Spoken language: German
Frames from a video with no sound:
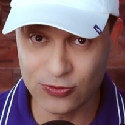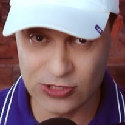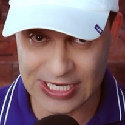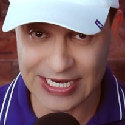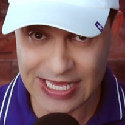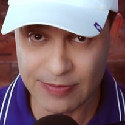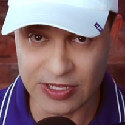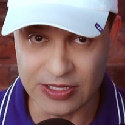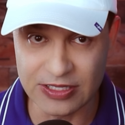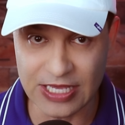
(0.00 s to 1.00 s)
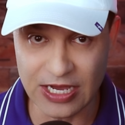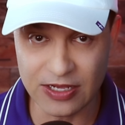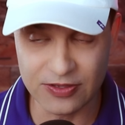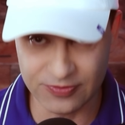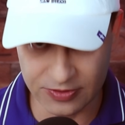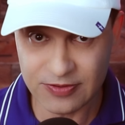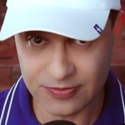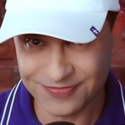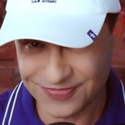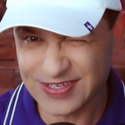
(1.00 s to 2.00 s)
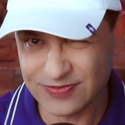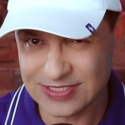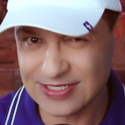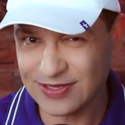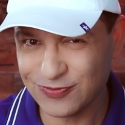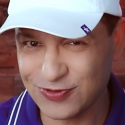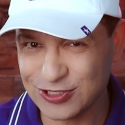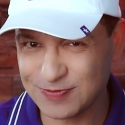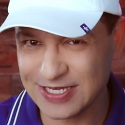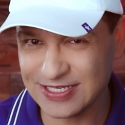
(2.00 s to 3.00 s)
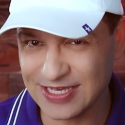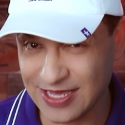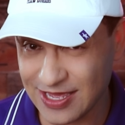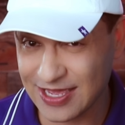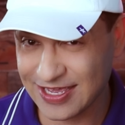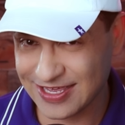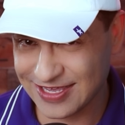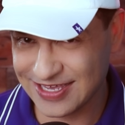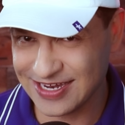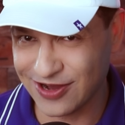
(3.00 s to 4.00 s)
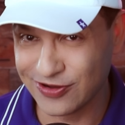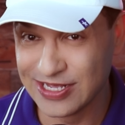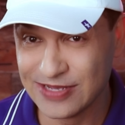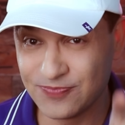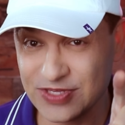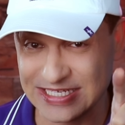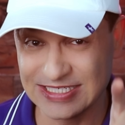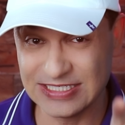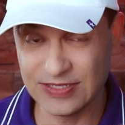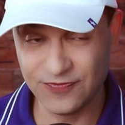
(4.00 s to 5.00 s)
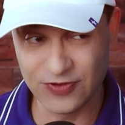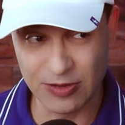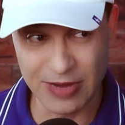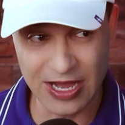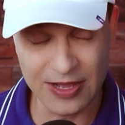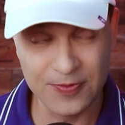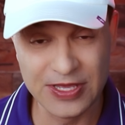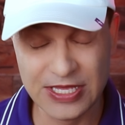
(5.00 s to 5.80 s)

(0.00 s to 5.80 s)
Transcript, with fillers: Unternehmen. Ja, w wisst ihr, wovon ich spreche? Ja, genau. Es ist die Firma